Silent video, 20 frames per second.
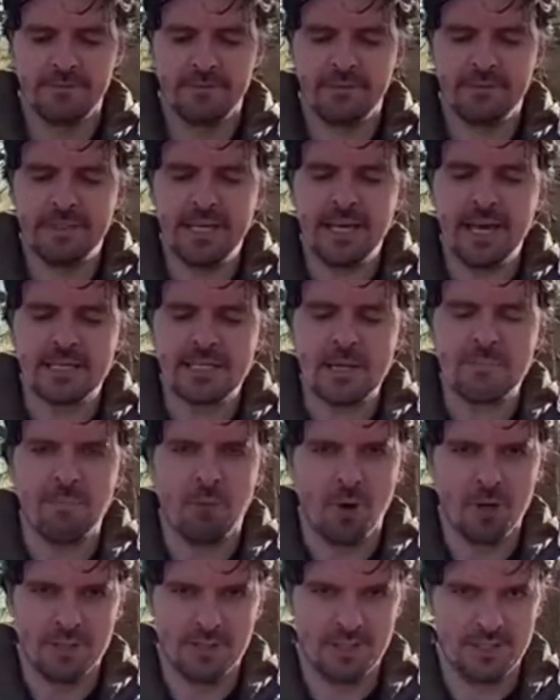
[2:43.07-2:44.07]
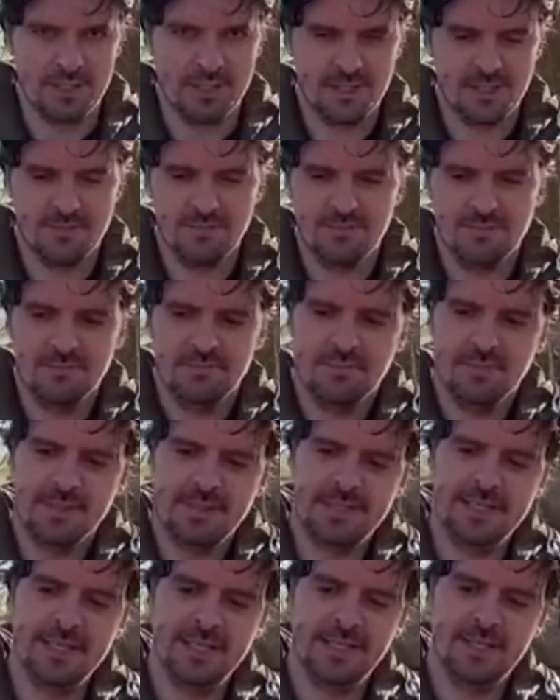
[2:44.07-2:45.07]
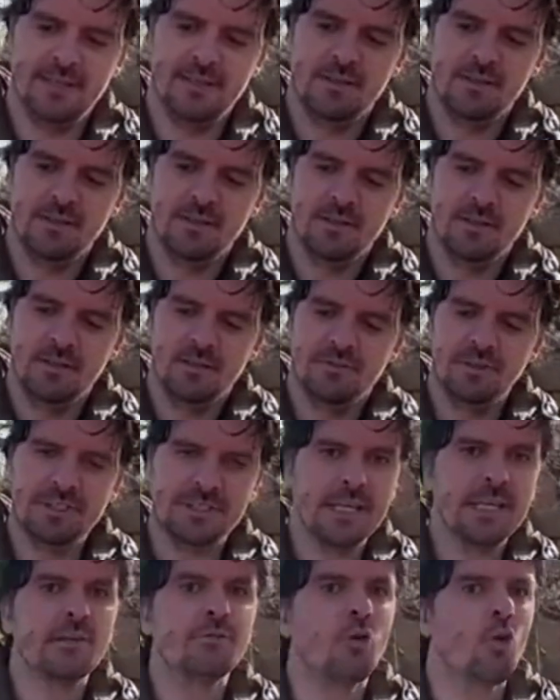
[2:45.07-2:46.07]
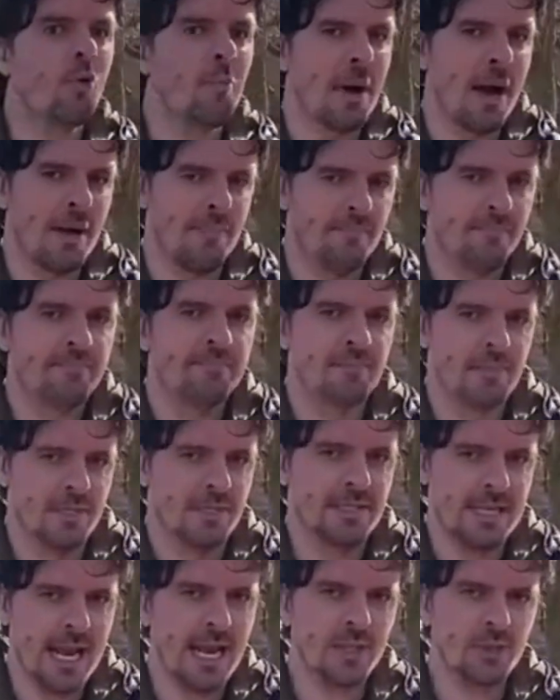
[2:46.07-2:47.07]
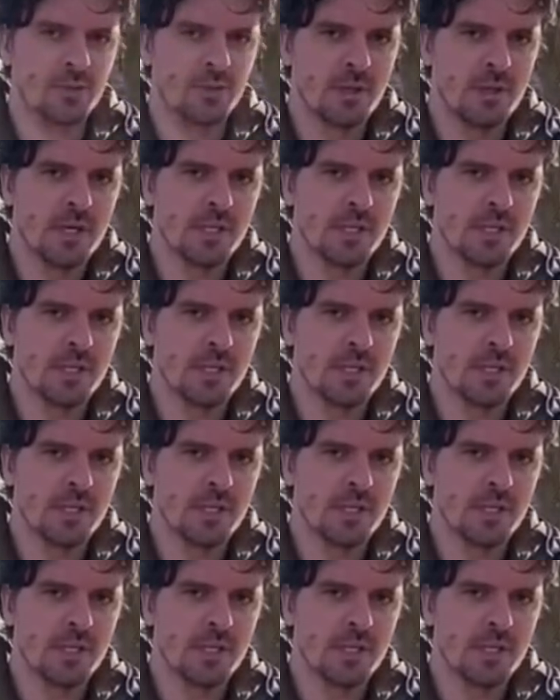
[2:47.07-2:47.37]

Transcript: Tem nas apostas que você tem que volumar, certo?